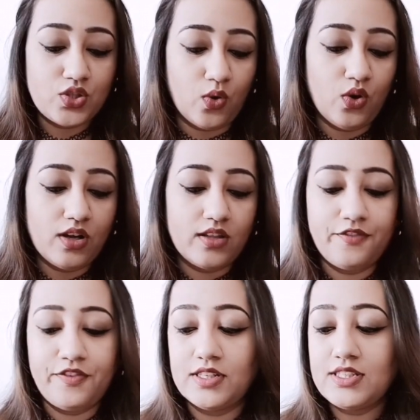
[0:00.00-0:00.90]
सो
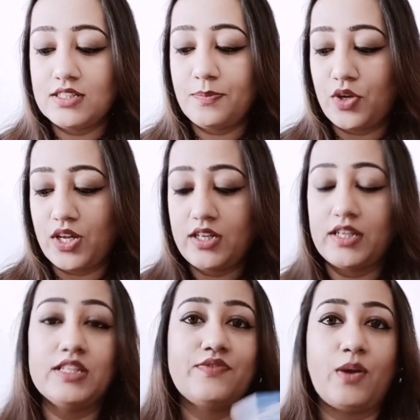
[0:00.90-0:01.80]
द फर्स्ट
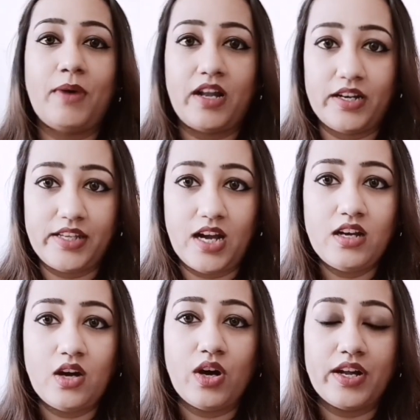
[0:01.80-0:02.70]
प्रोडक्ट इज फ्रॉम
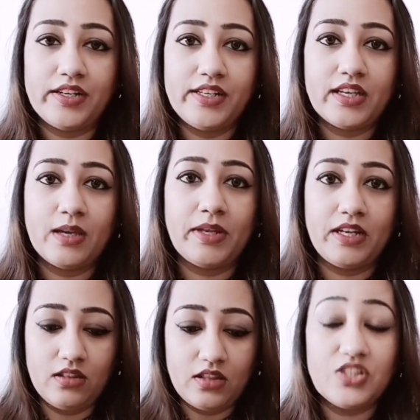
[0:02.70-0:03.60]
अरण्या नाउ अरण्या के
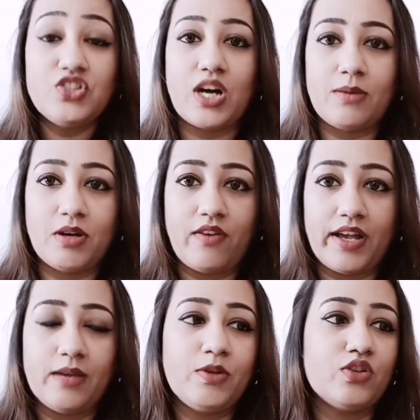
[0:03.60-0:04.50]
मैंने तीन चार
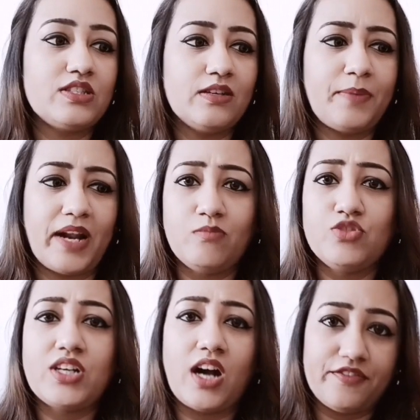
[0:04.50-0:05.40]
मंगवाए हैं बिकॉज ये
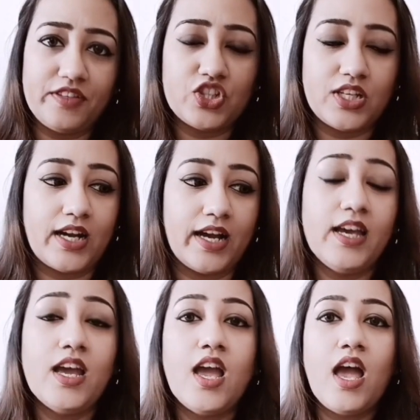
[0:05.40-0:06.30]
ब्रांड मुझे काफ़ी अच्छा लगा
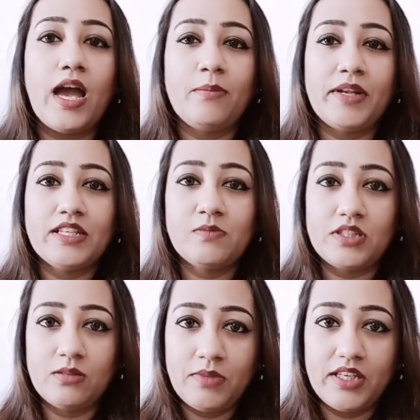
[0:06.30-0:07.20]
है एंड मैंने इस
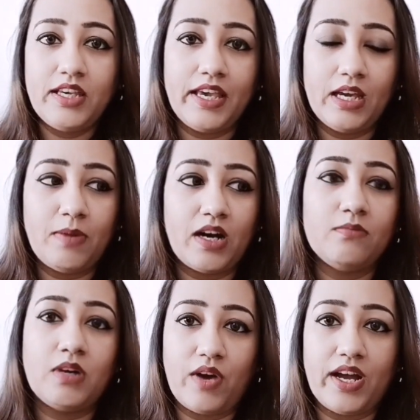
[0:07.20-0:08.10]
मिटन में ही एक
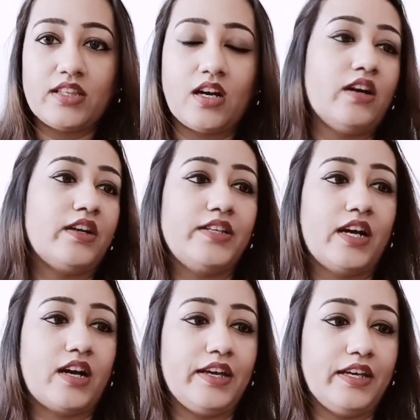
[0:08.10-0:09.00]
बार मंगवाया था
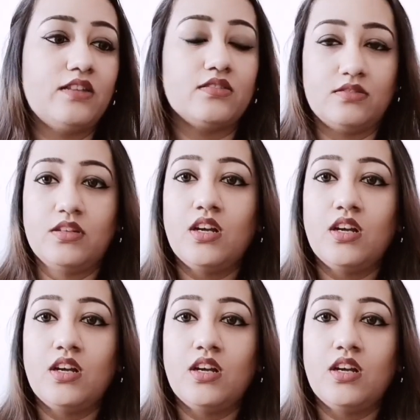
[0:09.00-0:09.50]
अरण्या का एक